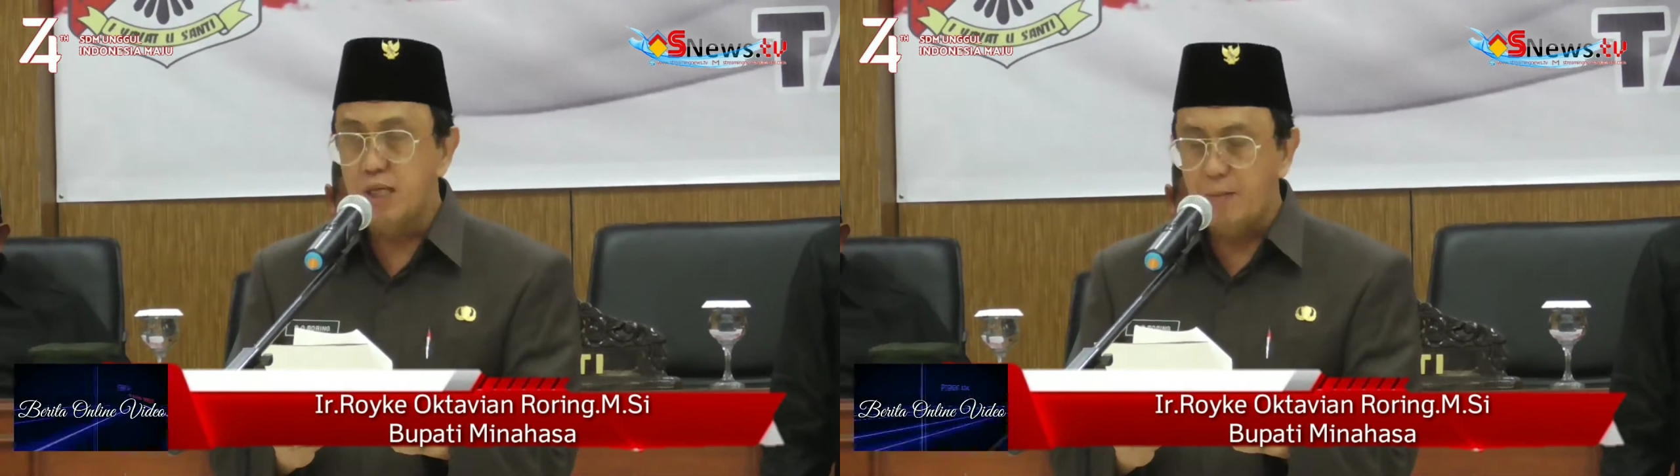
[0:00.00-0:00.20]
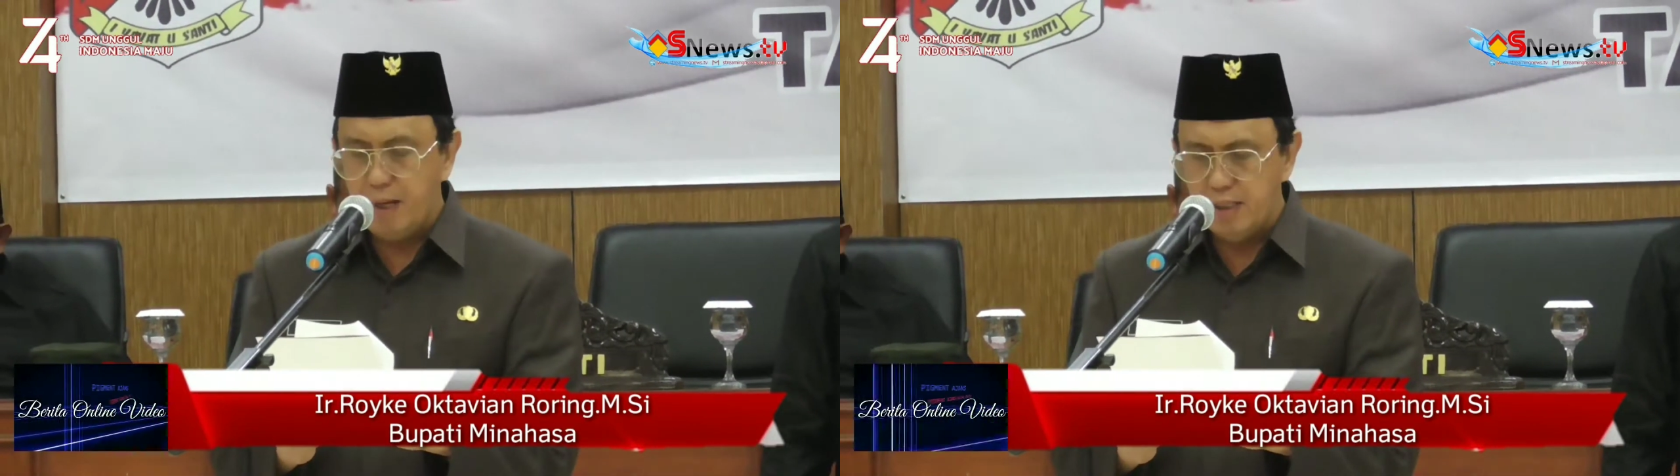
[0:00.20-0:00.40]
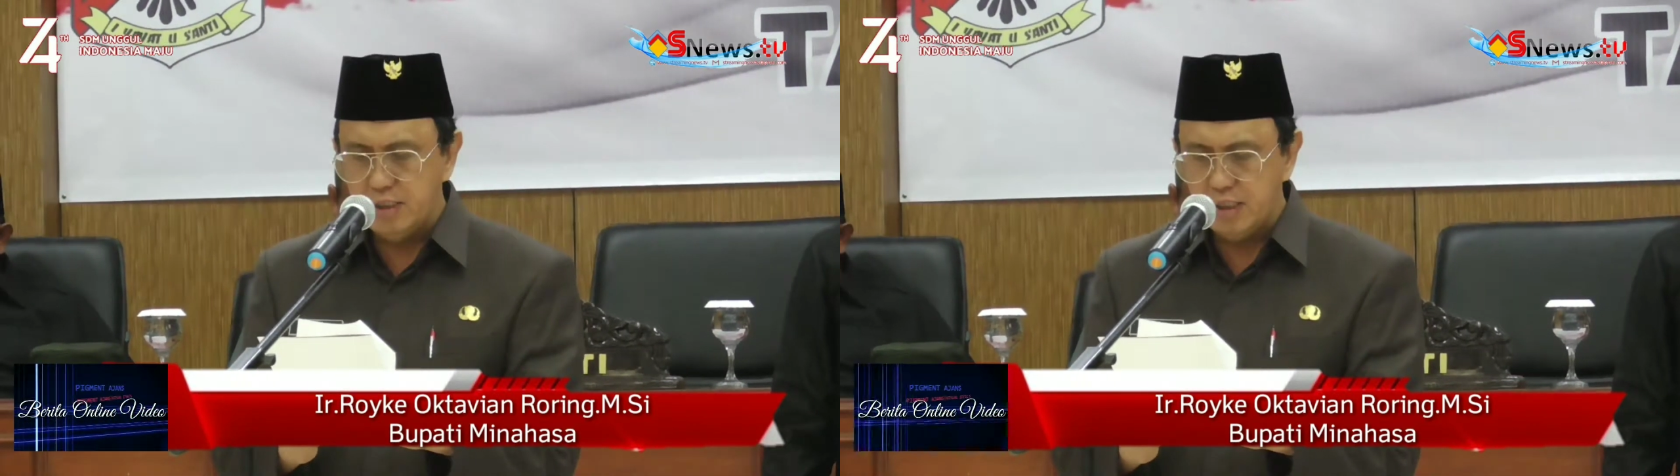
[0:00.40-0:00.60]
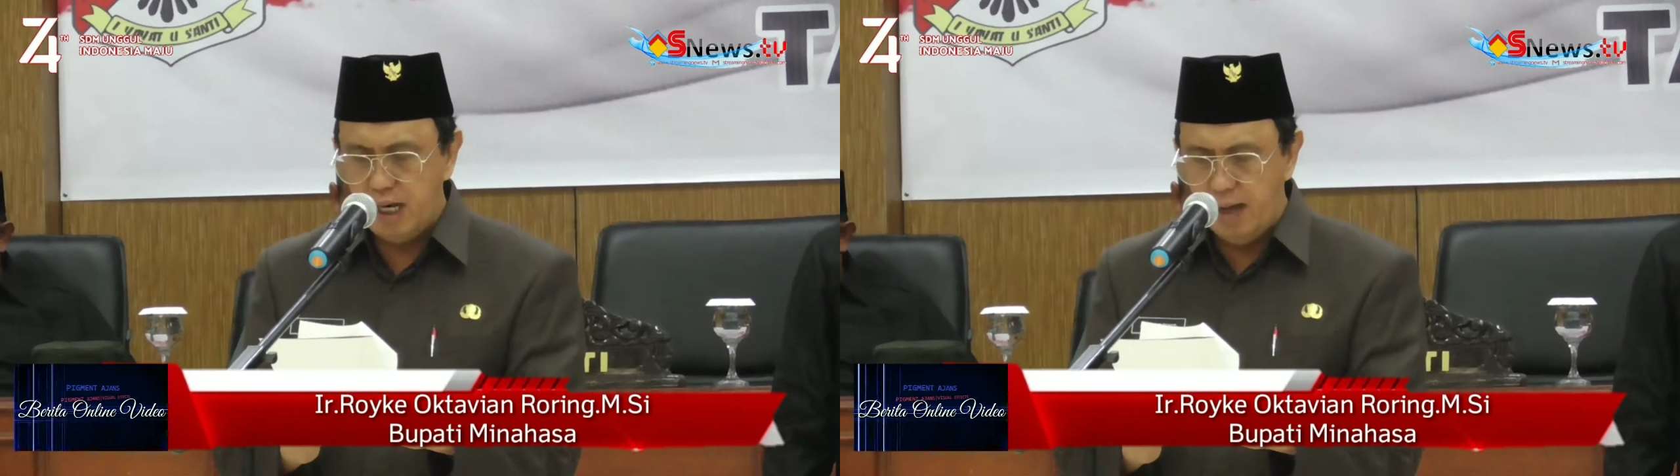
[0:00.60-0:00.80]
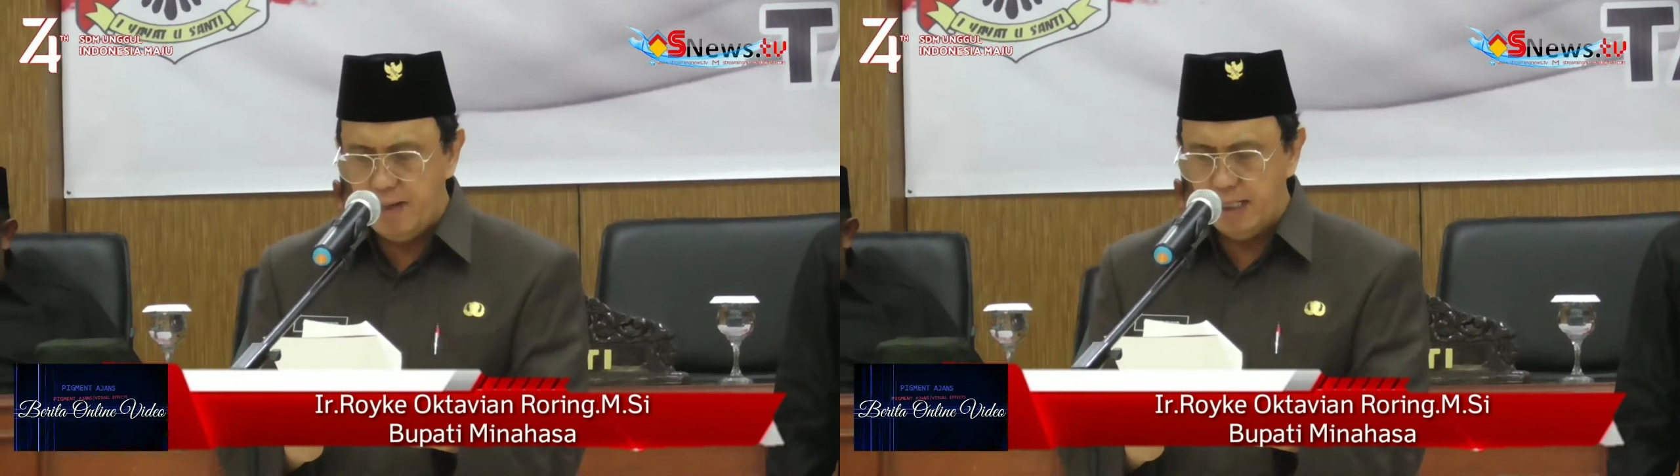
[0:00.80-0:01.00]
ucapkan
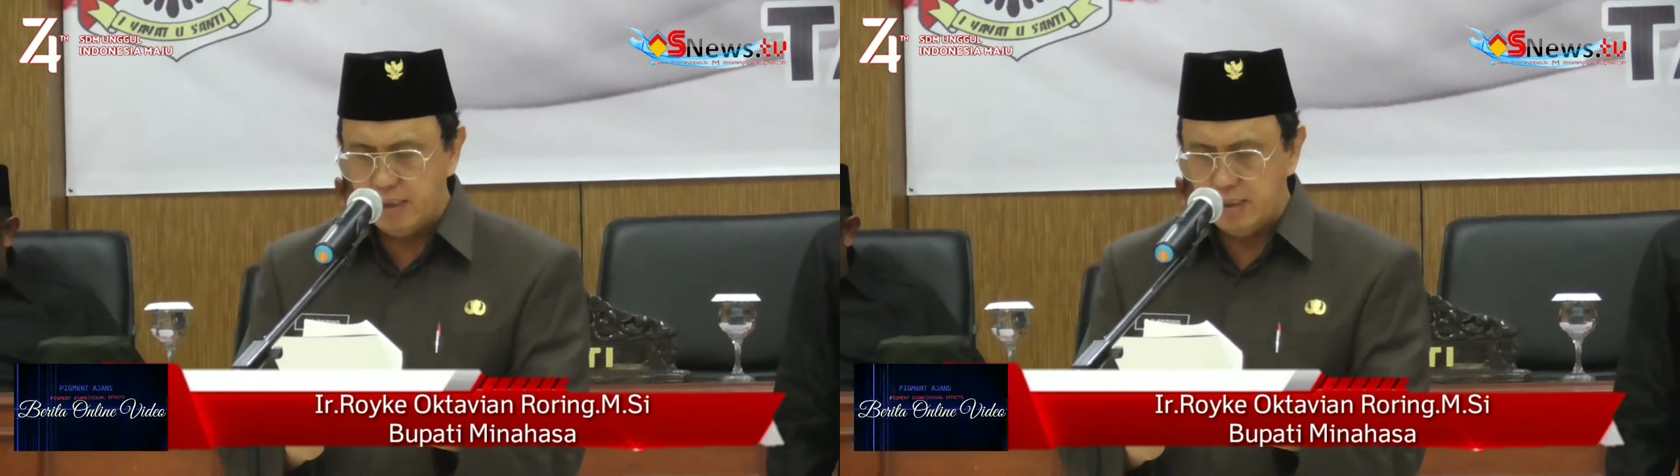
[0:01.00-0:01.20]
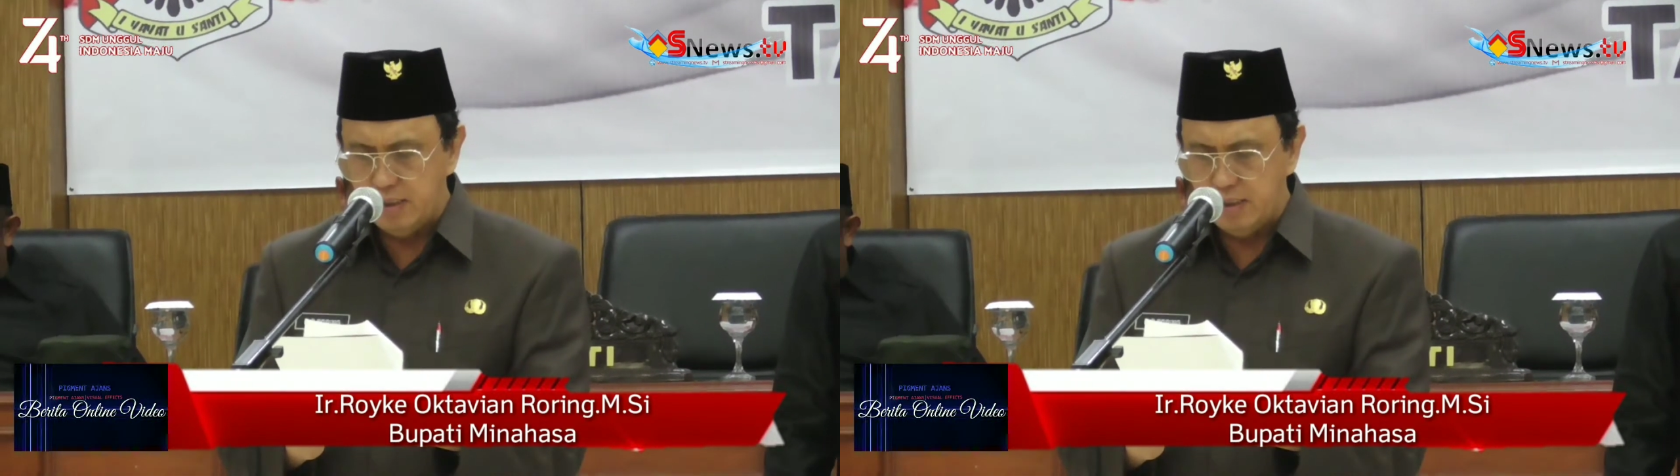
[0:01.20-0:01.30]
selamat